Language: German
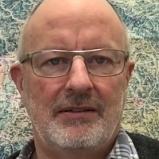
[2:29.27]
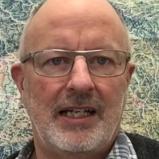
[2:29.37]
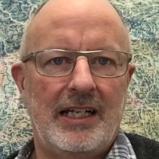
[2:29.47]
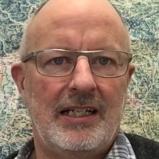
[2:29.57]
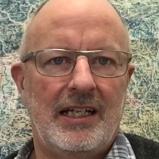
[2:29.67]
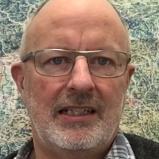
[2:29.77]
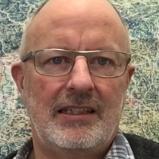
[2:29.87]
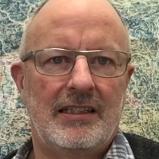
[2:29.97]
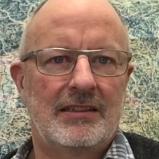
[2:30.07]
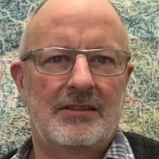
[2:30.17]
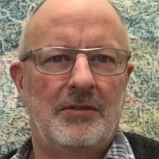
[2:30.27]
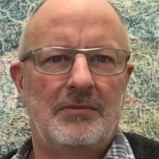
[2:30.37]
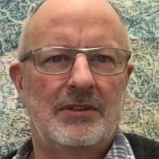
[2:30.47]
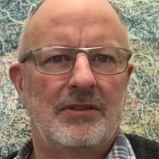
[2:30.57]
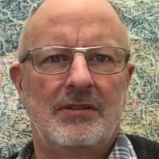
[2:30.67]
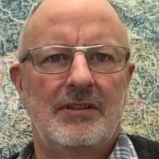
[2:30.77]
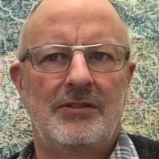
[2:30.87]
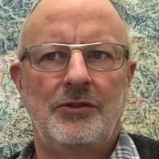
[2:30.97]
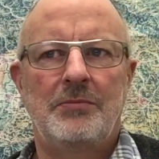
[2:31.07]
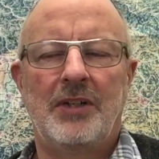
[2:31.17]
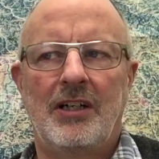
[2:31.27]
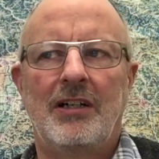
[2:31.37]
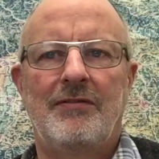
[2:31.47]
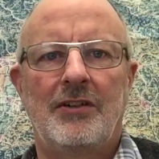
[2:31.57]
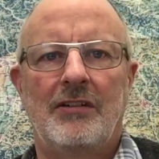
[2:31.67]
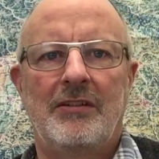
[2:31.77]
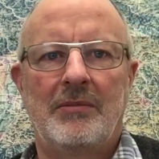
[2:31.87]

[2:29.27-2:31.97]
Einheiten, das kommt so überall vor,